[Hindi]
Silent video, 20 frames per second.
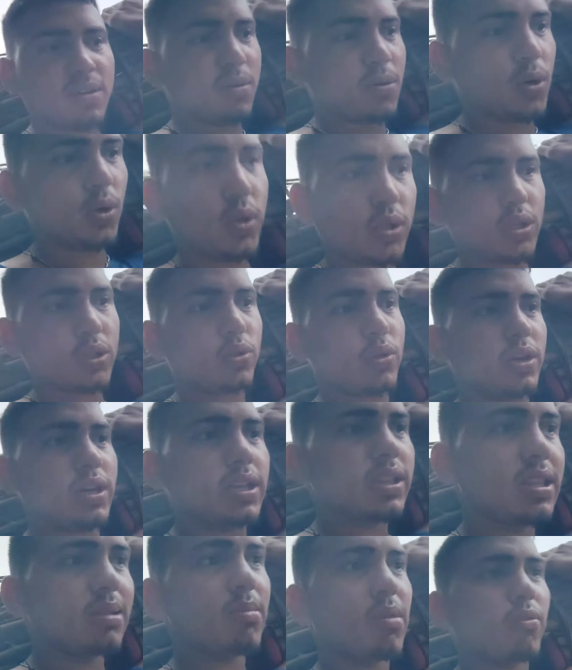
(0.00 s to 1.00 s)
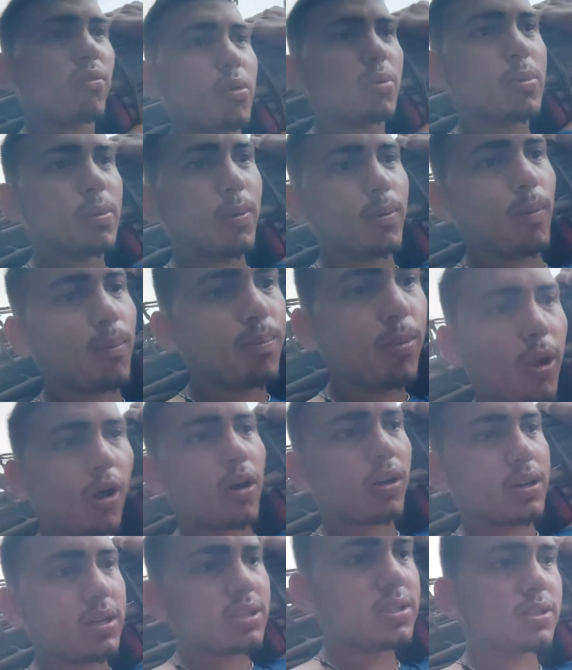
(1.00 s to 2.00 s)
होते तो एक दिन में वो भी
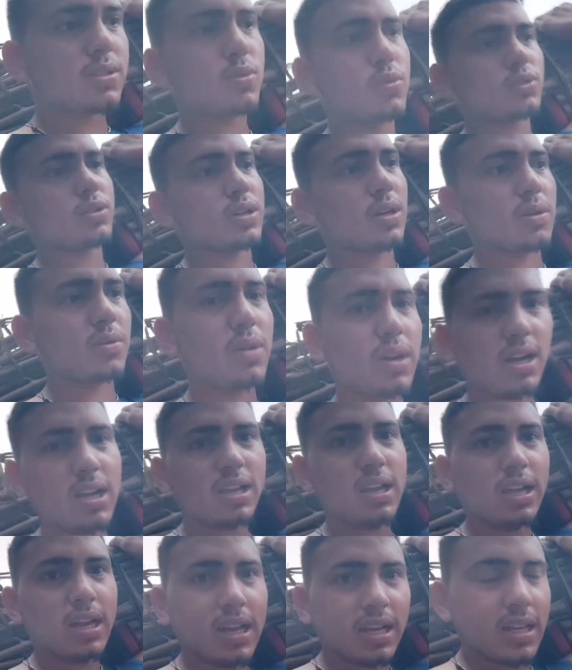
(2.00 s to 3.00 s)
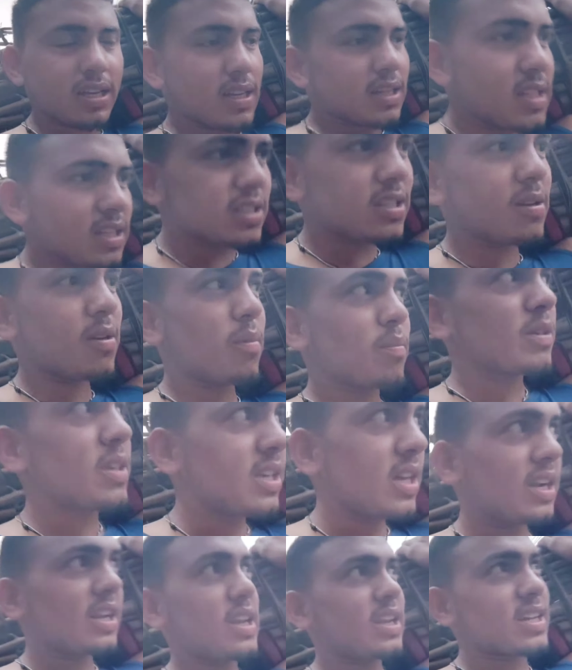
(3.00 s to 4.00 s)
ब्लॉक शूट करूँगा जब हम
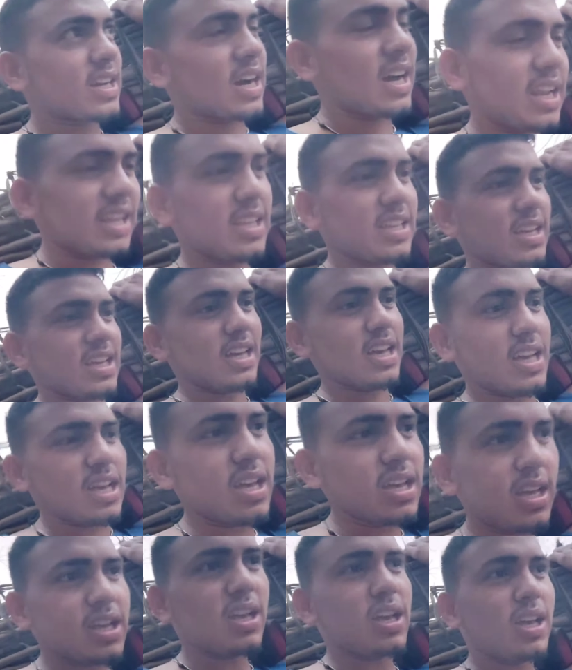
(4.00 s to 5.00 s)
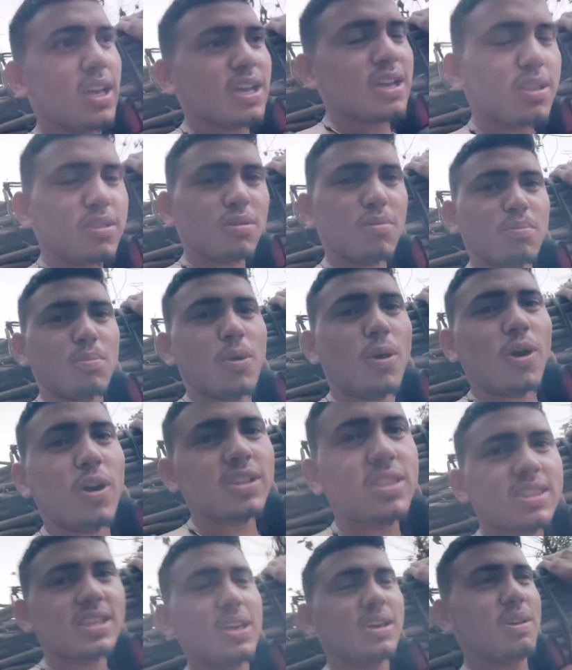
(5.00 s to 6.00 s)
कीड़े निकालेंगे तो
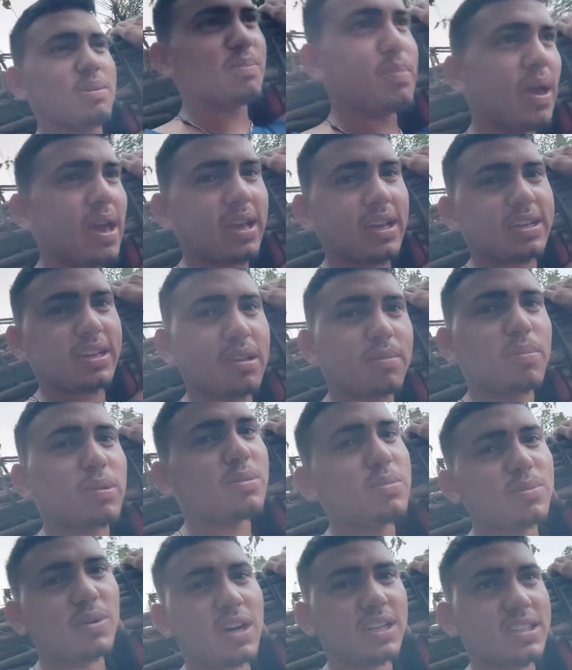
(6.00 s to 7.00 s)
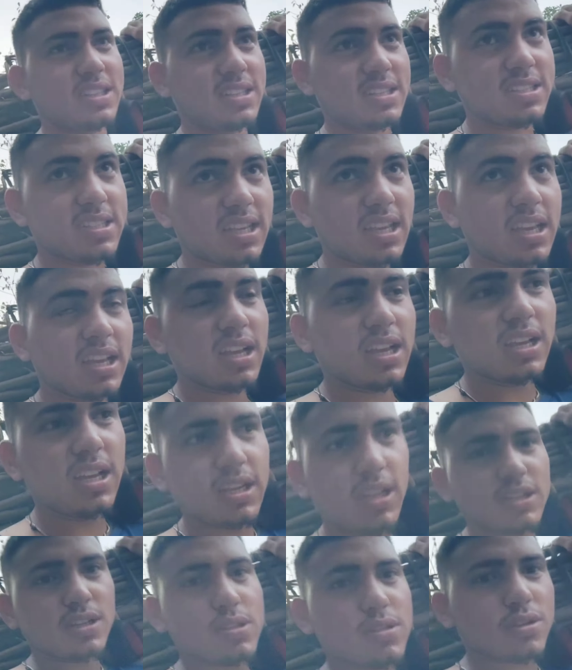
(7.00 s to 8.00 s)
बहुत भयंकर बदबू आती है उनसे
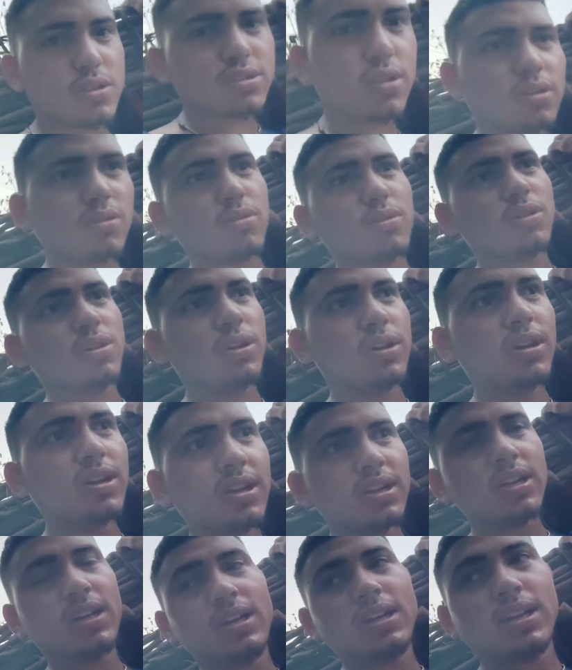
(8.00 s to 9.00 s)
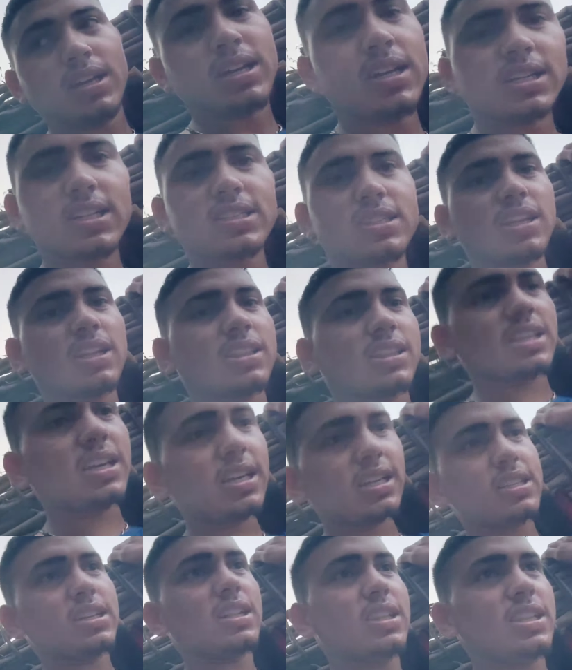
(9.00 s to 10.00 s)
सो चलो चलते
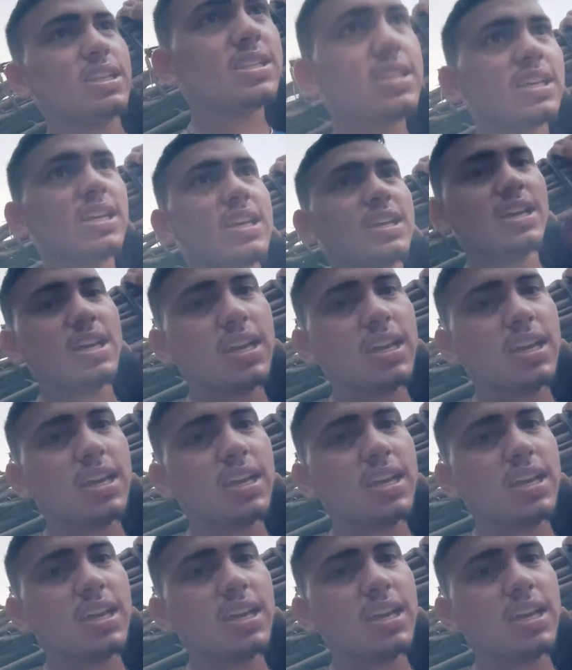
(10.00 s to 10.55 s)
हैं जल्दी से